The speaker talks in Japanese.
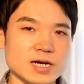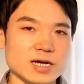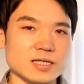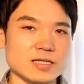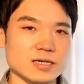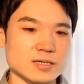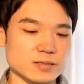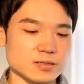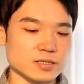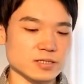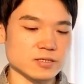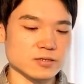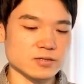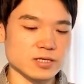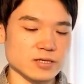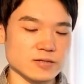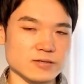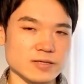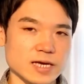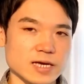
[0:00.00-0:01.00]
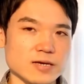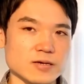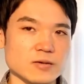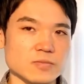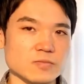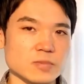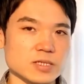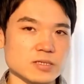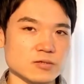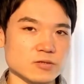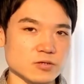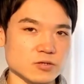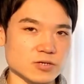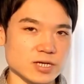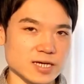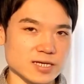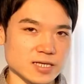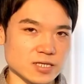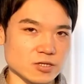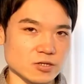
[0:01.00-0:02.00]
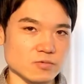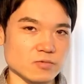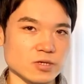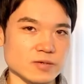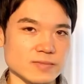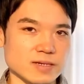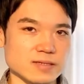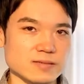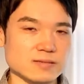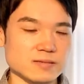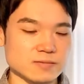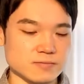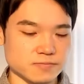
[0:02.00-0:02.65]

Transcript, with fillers: 必ず必要なので、まあ、そのくらいだと思います。